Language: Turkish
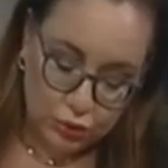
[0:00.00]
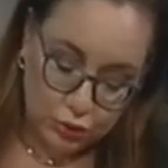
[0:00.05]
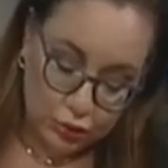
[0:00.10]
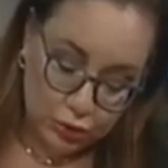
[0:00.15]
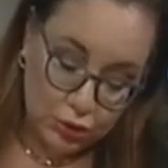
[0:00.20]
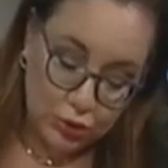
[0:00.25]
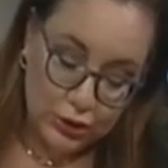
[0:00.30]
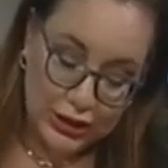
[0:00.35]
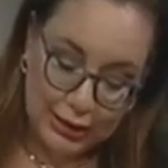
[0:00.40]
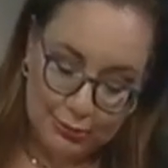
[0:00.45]

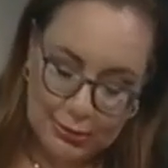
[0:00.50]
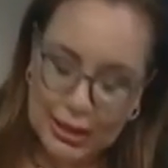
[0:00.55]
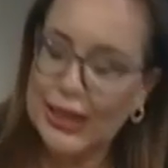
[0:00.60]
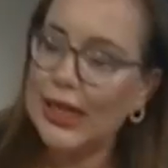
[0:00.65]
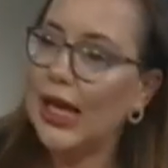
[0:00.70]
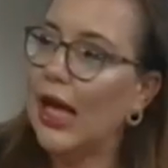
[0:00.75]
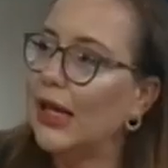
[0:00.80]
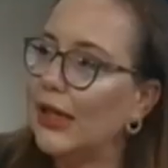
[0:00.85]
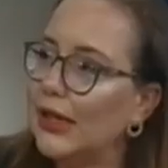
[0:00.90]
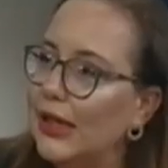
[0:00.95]
gündeme
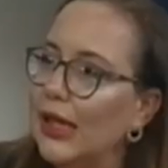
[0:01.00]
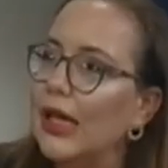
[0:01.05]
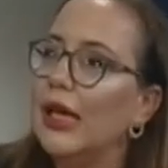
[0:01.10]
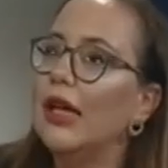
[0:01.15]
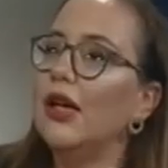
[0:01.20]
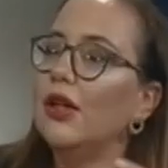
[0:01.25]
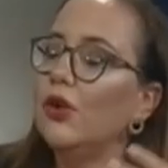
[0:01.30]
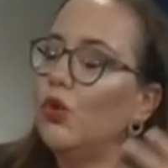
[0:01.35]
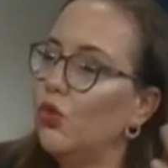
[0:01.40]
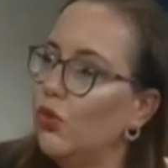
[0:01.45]
geldi.
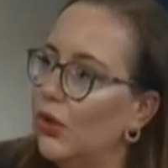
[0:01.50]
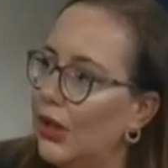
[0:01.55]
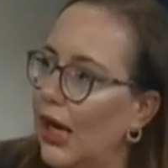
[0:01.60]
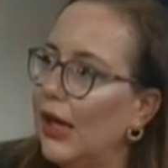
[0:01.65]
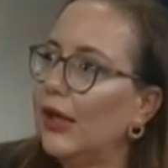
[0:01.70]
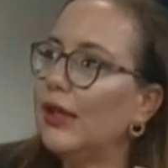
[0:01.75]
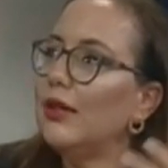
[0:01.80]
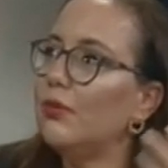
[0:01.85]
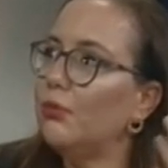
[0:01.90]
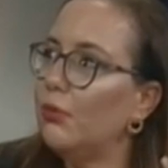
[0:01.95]

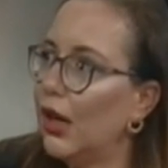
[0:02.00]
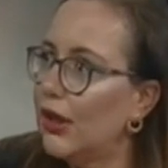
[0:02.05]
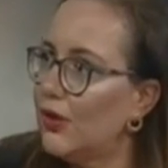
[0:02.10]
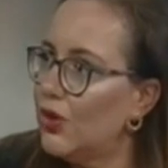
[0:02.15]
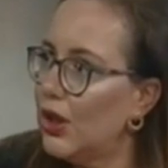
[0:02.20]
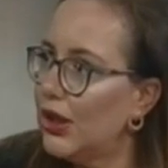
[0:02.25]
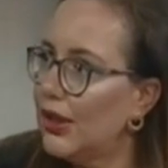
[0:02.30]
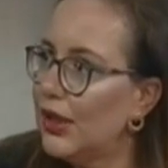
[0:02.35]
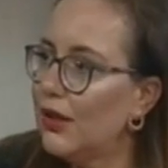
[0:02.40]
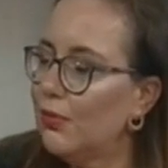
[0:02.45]
Günlerdir
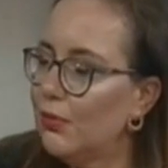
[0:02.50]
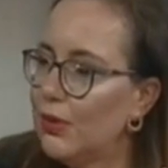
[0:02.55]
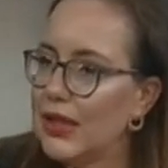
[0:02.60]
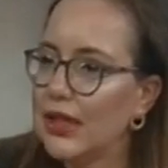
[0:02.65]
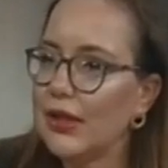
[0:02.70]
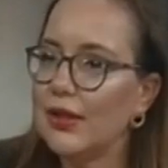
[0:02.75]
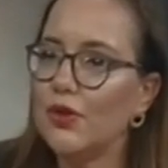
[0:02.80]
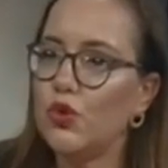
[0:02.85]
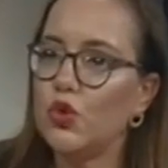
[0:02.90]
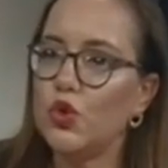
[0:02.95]

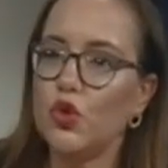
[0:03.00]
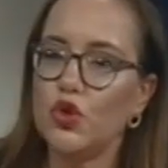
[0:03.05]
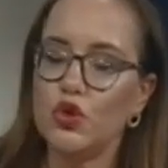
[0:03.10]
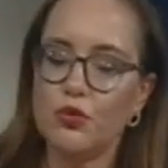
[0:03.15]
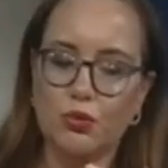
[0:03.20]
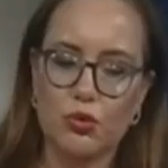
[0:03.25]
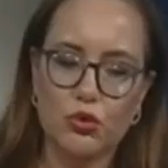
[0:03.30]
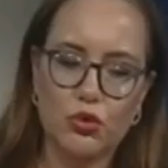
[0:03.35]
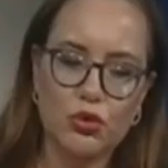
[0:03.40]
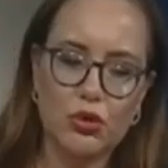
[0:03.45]
manşetlerimize
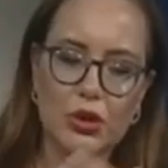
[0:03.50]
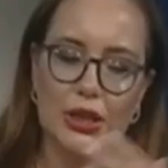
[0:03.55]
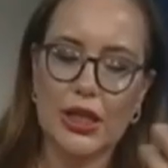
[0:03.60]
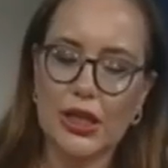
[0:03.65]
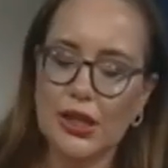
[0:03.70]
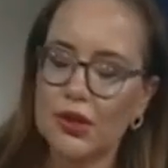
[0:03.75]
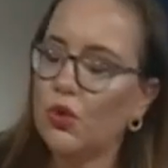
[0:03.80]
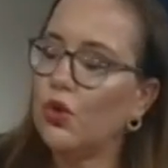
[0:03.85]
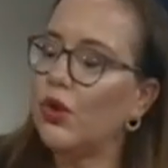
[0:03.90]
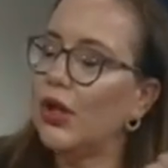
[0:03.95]
taşıyoruz. Bütün
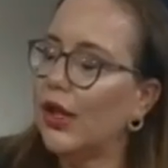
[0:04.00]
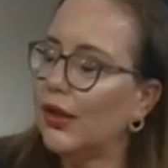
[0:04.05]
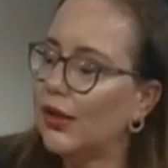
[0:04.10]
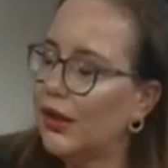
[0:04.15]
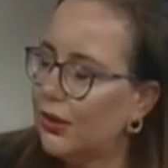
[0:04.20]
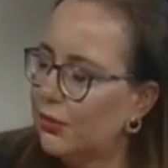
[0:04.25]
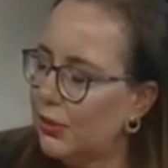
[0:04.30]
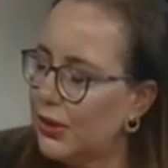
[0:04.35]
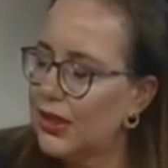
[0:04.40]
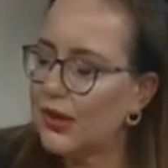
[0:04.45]
yayın
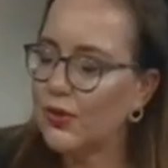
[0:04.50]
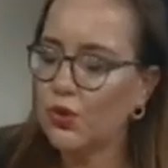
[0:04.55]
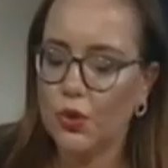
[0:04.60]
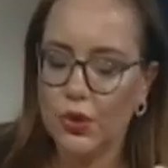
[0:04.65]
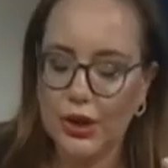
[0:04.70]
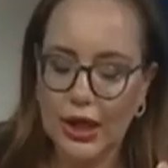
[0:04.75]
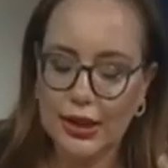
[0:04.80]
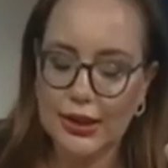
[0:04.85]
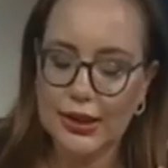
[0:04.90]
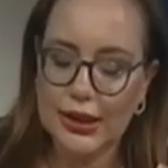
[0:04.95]
organları, basın
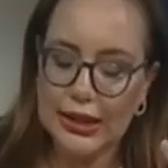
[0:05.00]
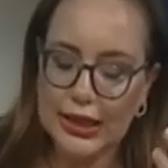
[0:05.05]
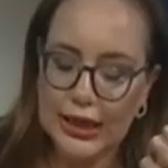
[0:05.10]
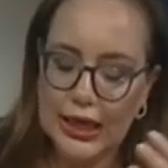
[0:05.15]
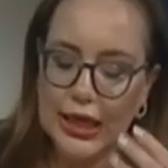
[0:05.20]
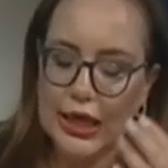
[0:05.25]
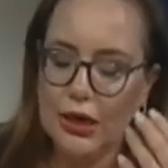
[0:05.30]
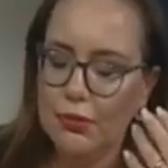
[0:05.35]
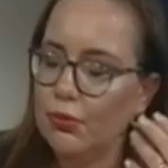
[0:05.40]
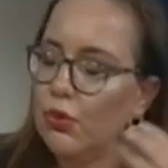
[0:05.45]
organları
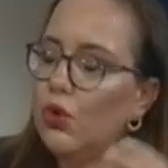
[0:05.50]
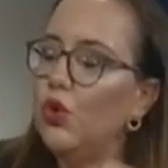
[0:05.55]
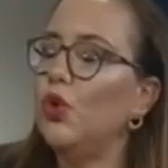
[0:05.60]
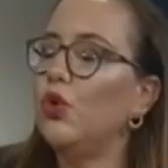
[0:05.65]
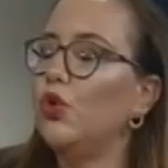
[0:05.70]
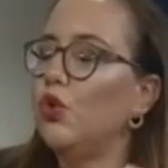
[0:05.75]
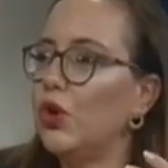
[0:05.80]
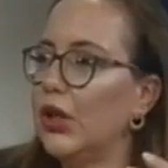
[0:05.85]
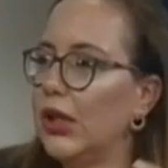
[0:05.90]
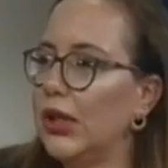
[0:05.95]
bu
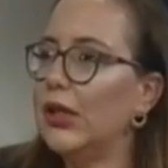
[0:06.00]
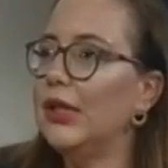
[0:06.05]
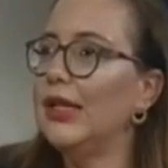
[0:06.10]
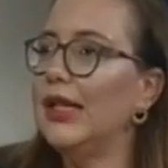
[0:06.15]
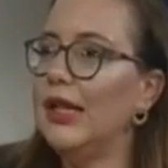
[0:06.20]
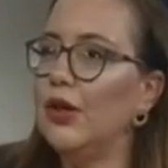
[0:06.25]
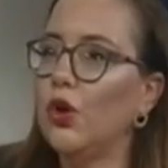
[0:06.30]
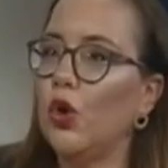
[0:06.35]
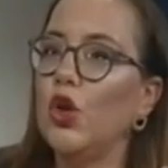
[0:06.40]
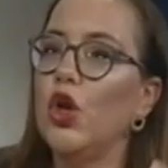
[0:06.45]
konuyu
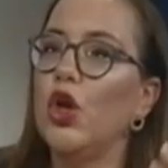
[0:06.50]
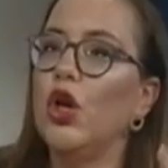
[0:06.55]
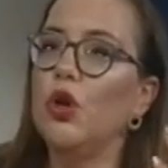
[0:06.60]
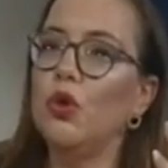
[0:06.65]
irdeliyor.